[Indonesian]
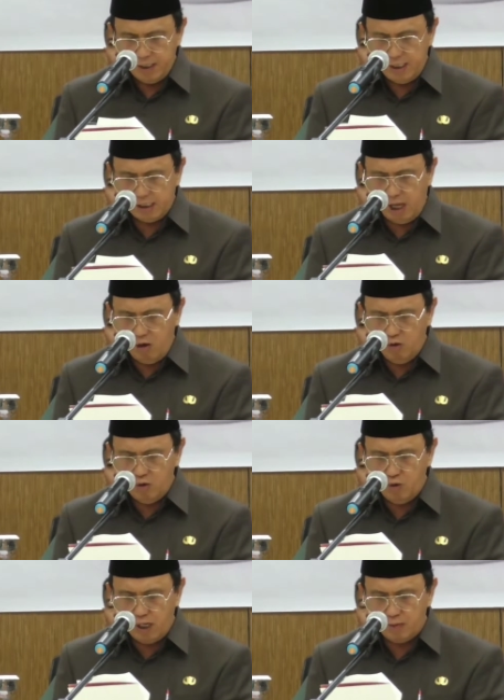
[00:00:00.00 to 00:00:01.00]
di
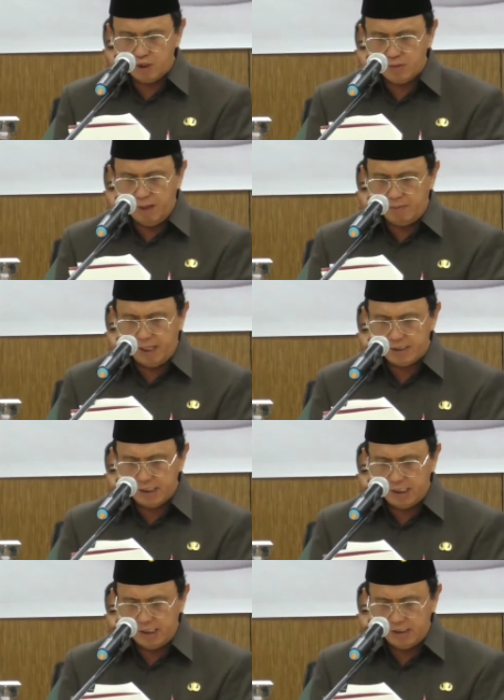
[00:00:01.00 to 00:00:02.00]
tahun 2019
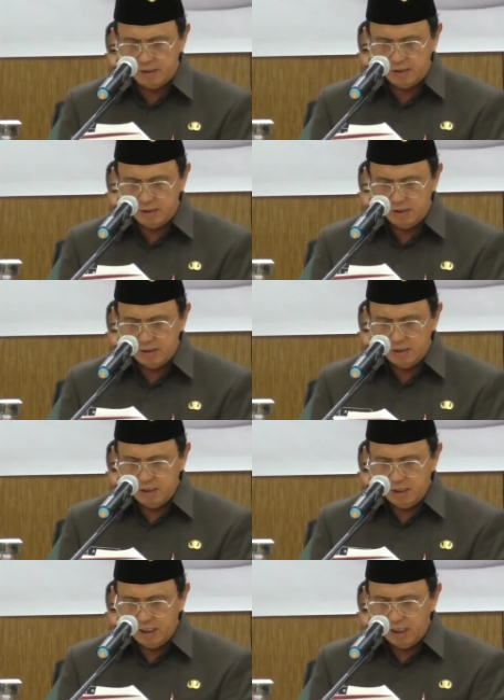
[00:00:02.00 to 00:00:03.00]
ini.
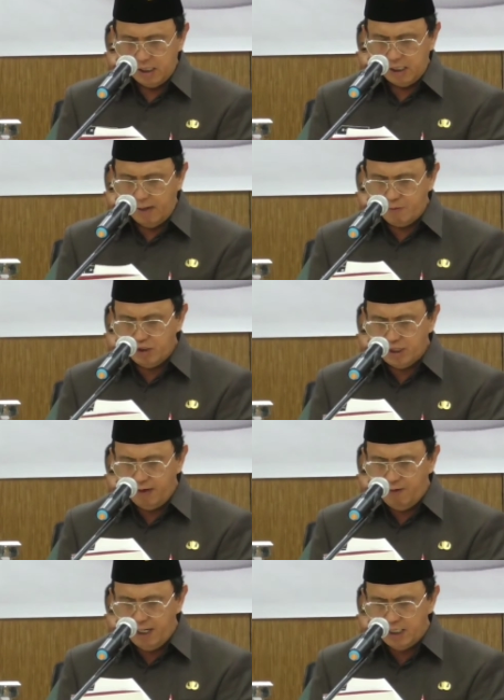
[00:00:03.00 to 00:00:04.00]
Namun
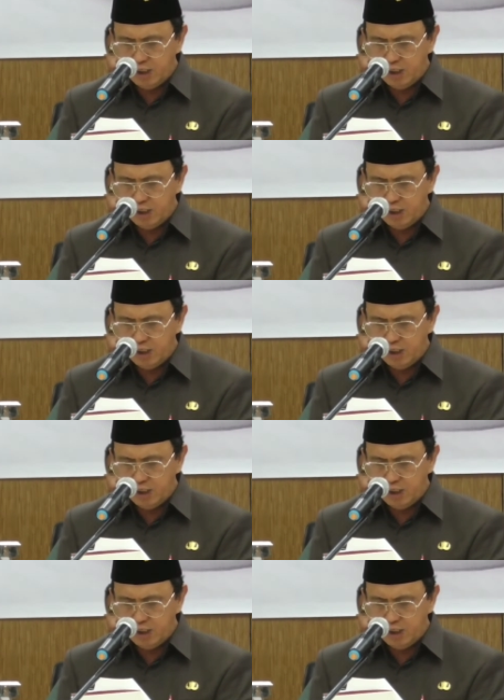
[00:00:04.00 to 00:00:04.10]
jiwa